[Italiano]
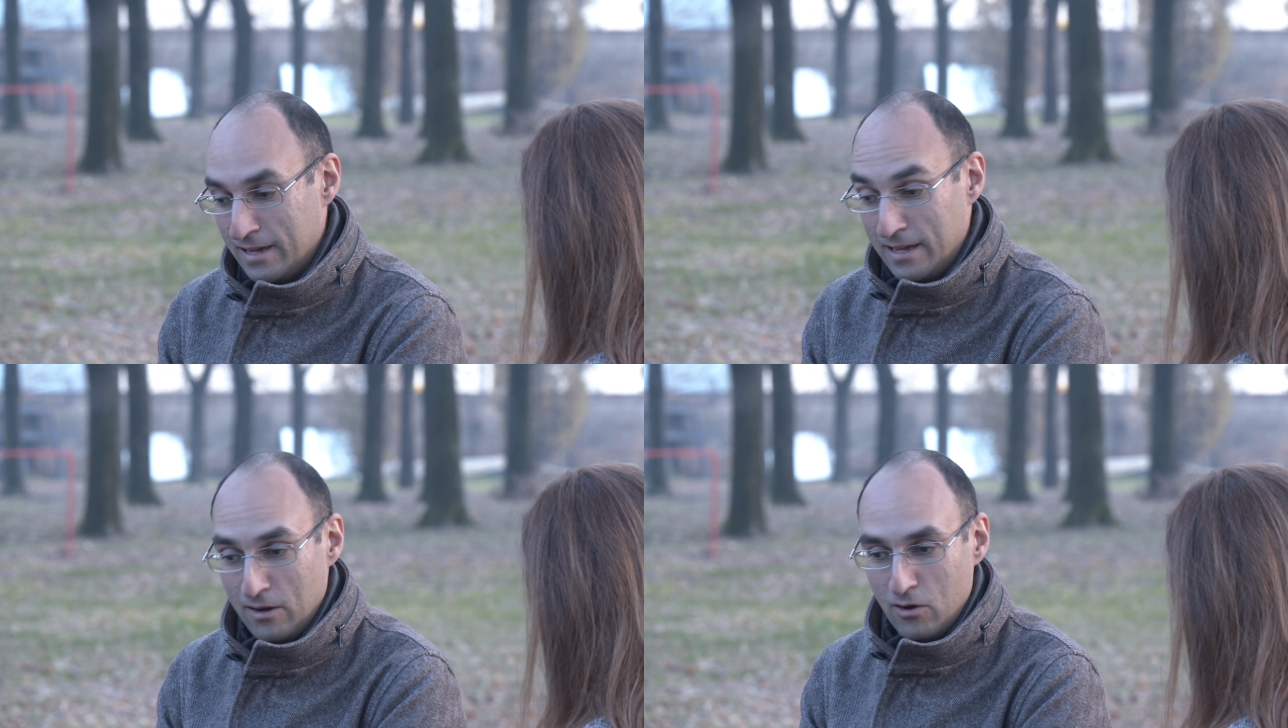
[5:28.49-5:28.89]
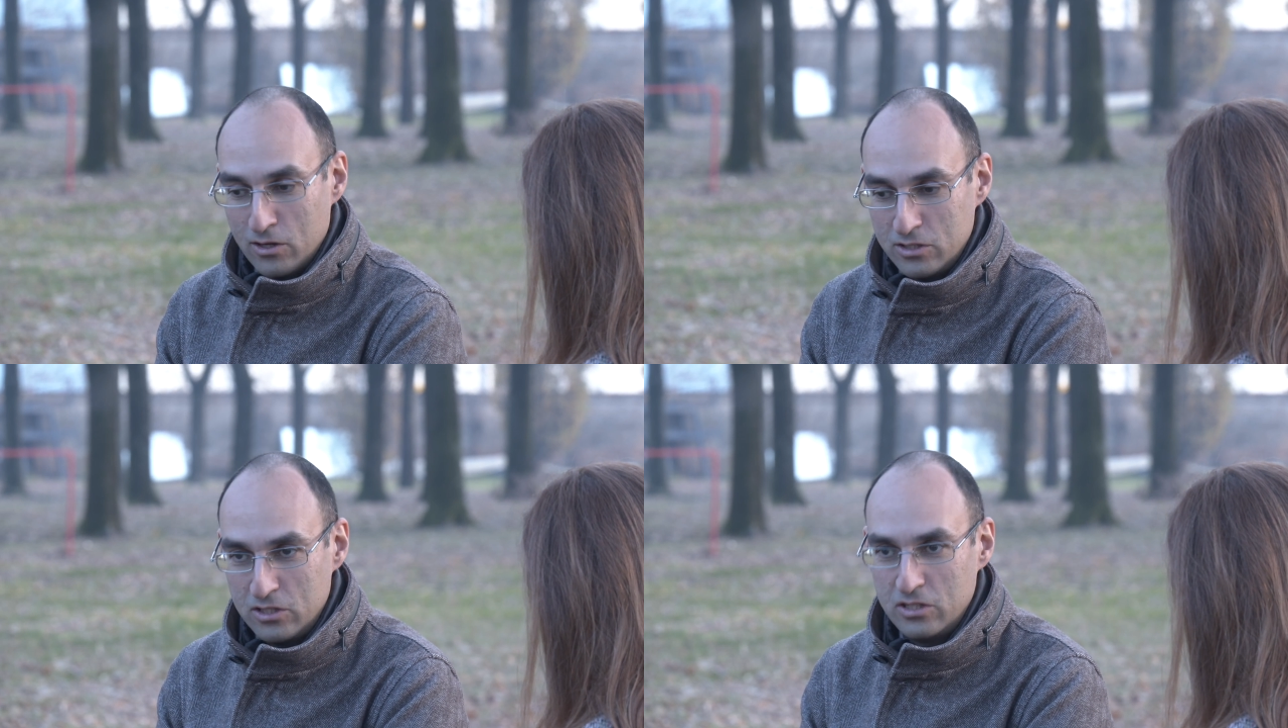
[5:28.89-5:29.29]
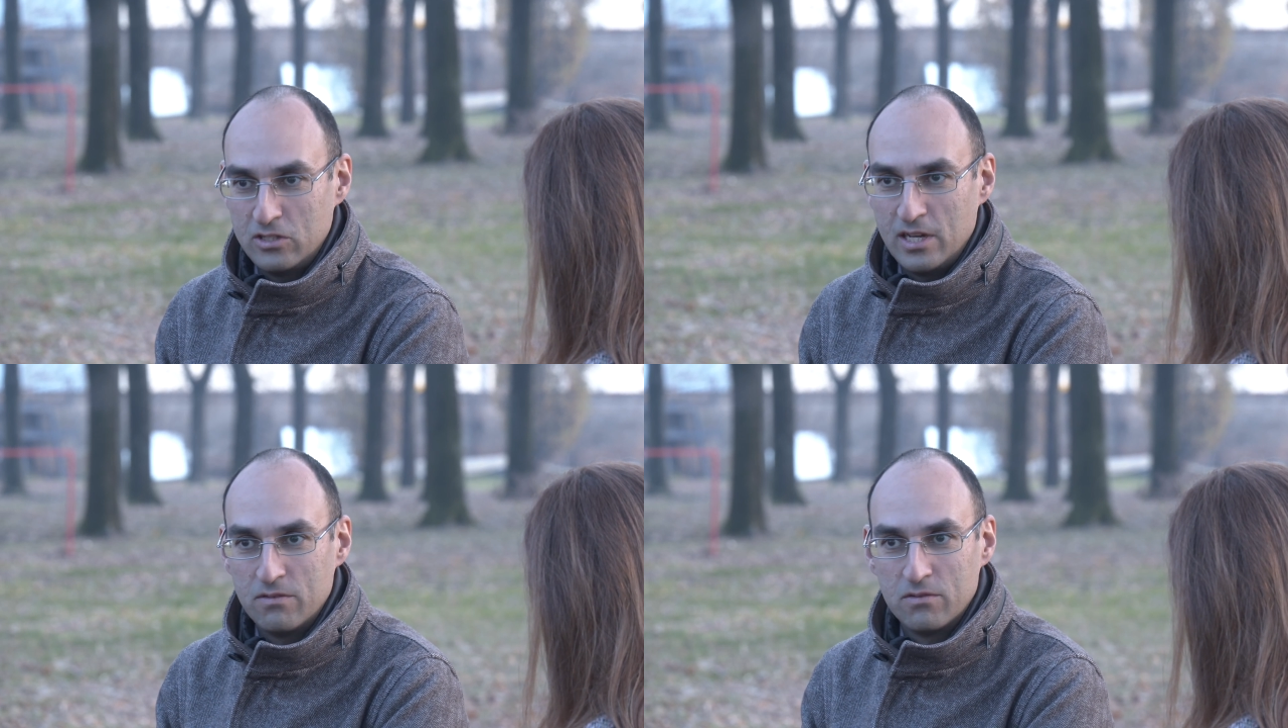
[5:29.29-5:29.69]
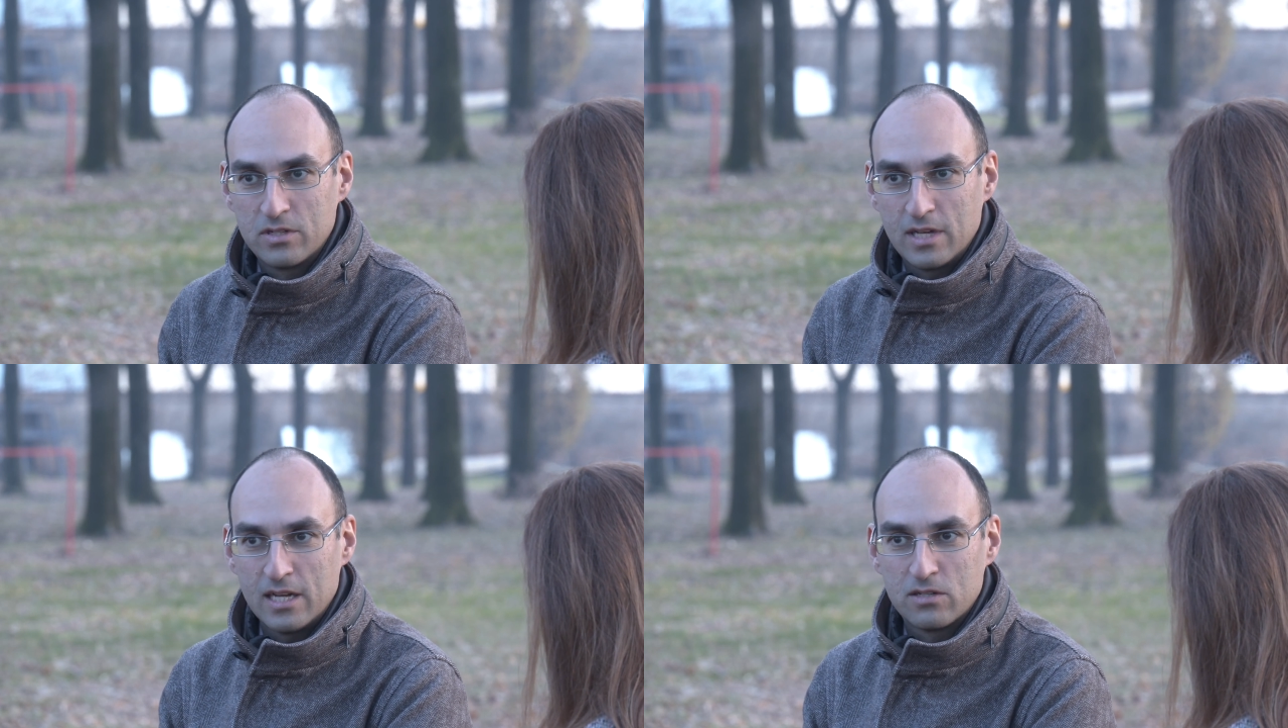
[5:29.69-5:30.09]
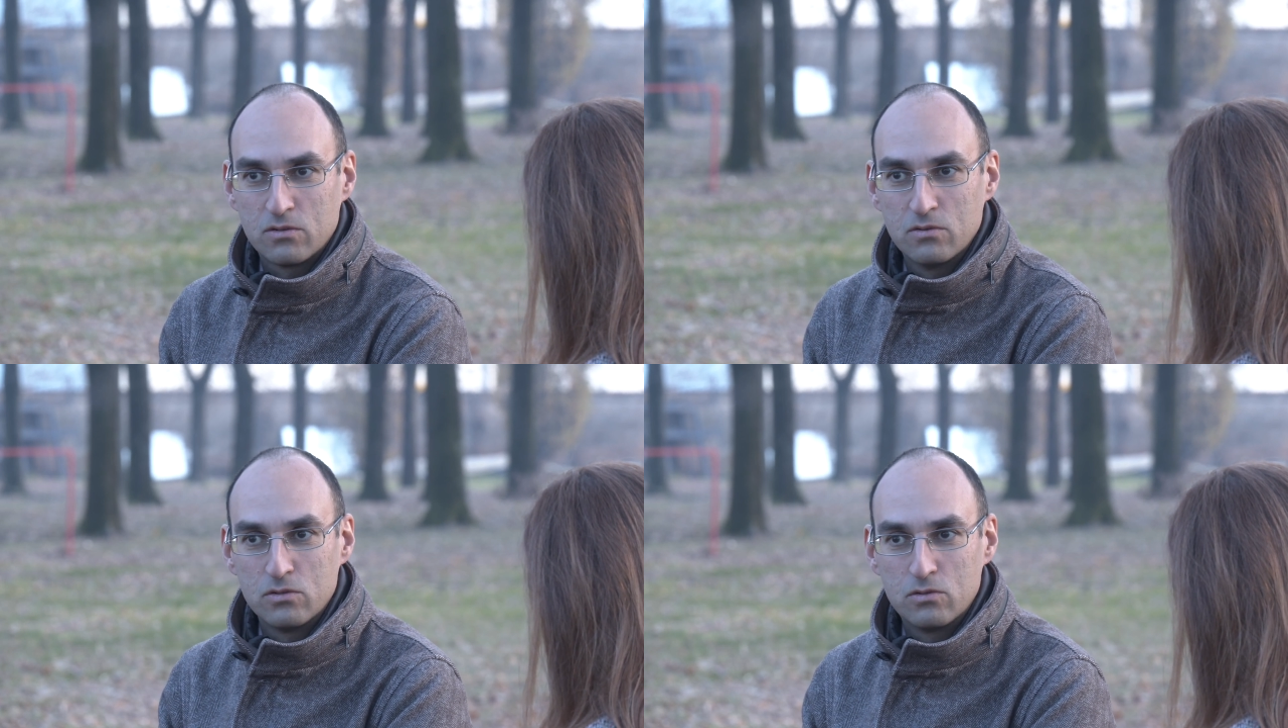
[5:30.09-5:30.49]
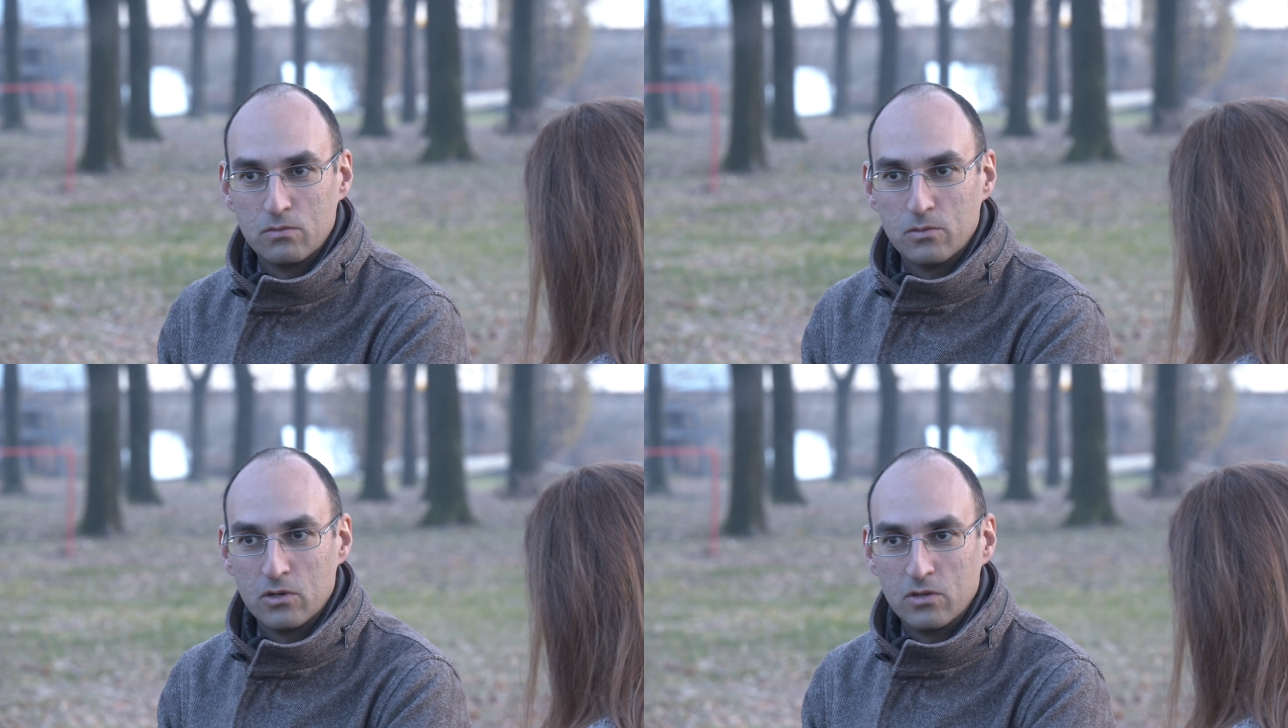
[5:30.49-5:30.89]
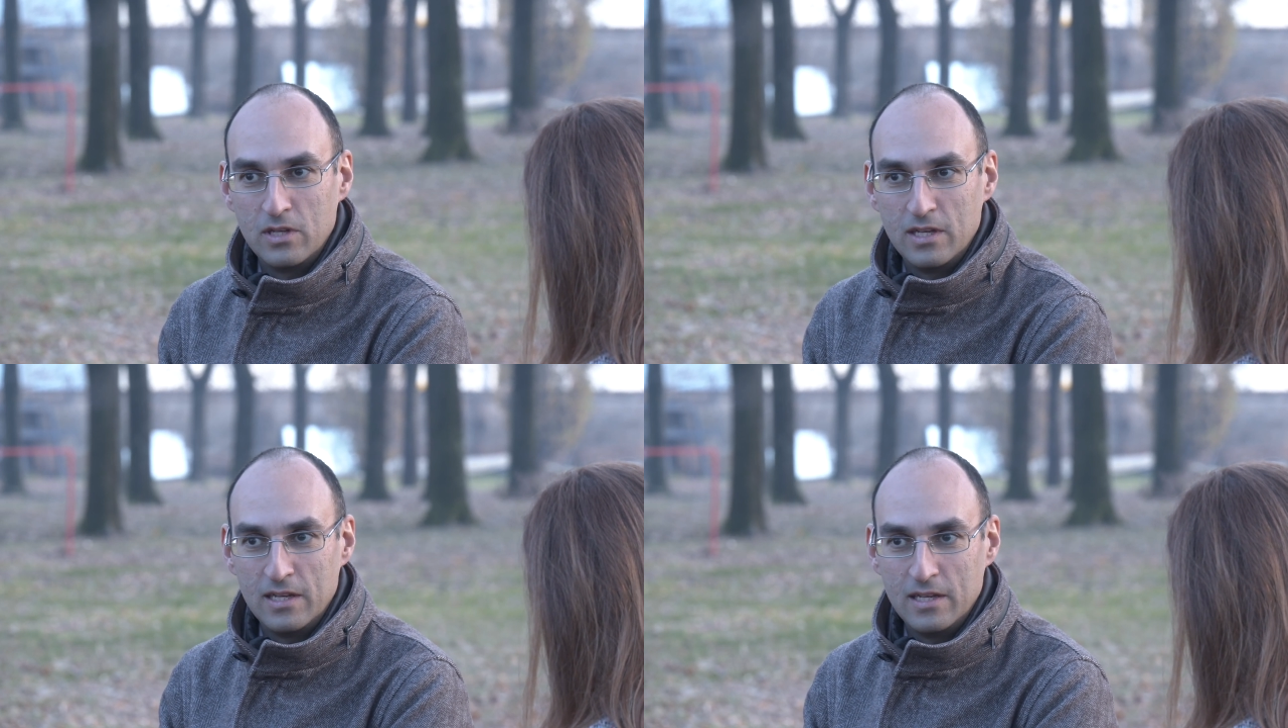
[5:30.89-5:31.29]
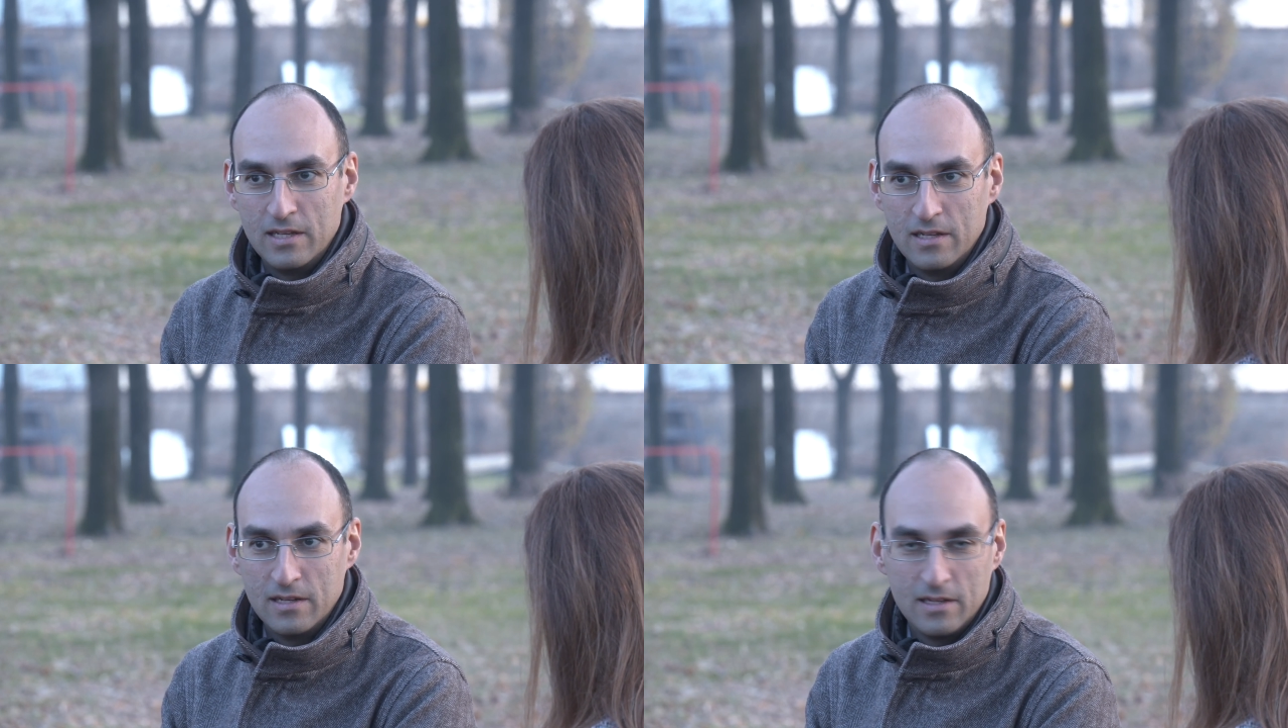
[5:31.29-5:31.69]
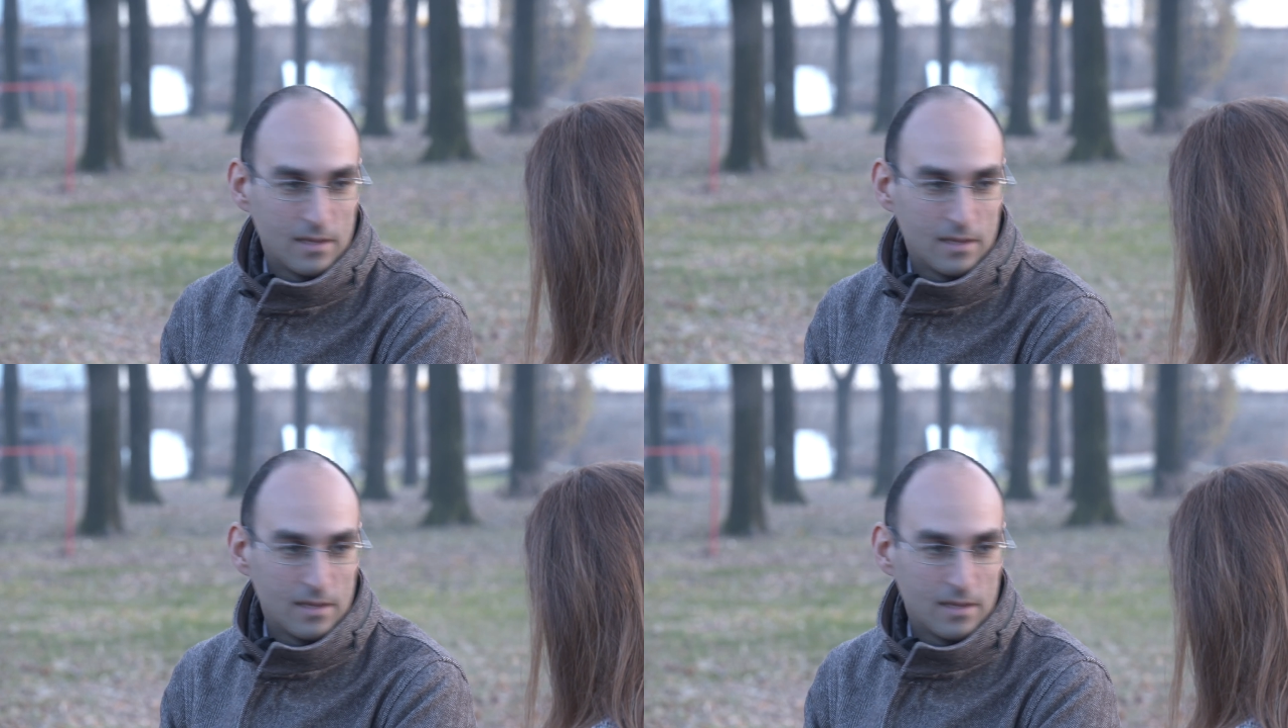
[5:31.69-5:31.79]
eh, logici, c'è uno scarso consumo di eh,